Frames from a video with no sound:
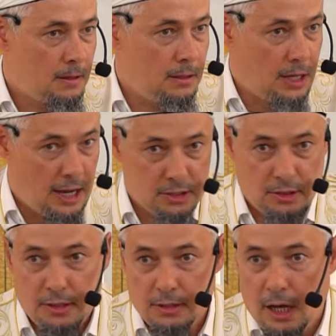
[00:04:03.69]
И
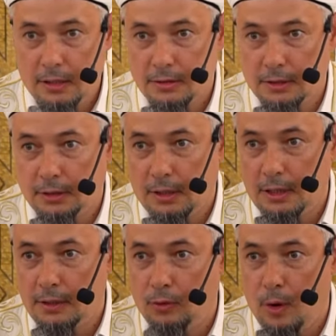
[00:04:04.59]
каждый из нас – это
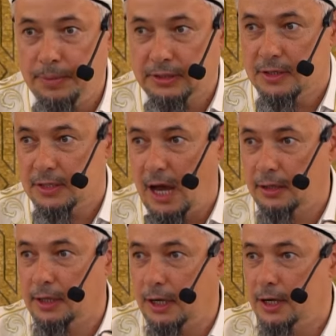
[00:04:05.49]
для него
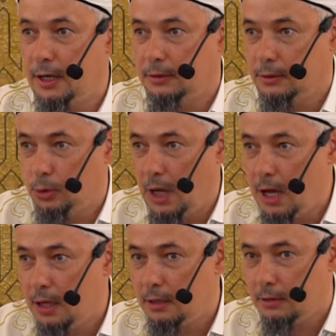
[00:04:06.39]
потенциальный клиент.
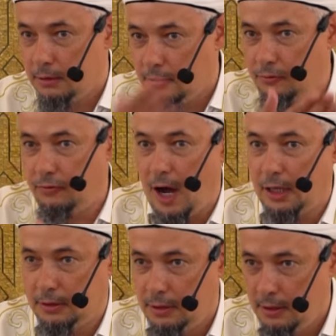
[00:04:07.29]
Куда? В
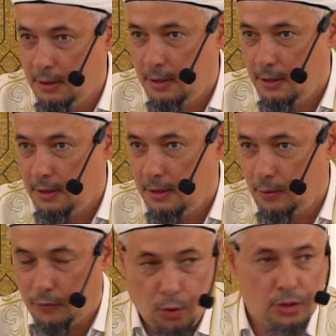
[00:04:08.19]
ад.
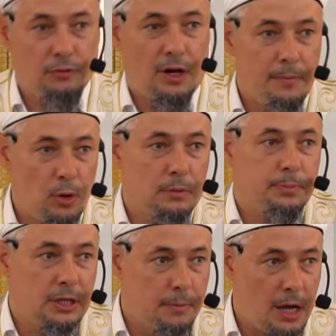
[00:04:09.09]
Но в то же время он
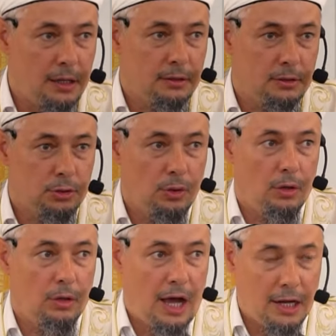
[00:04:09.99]
понимает,
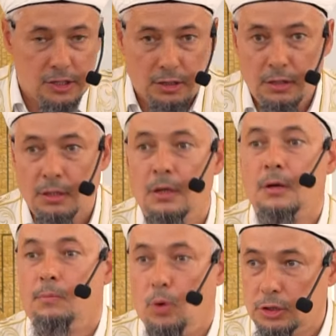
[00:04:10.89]
что каждый
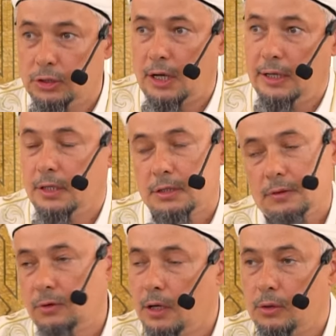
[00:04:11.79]
может
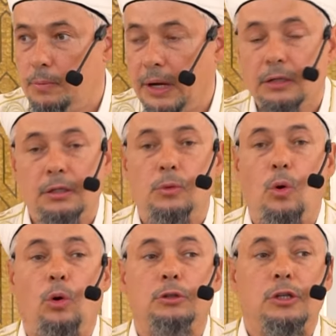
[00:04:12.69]
оказаться и раю.
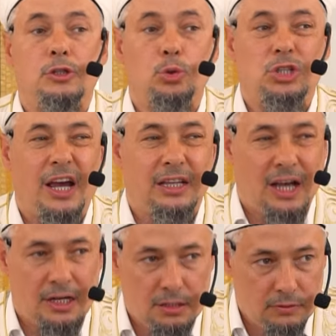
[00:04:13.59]
Поэтому он изучает
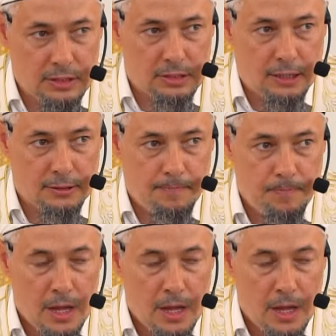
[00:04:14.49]
каждого из нас.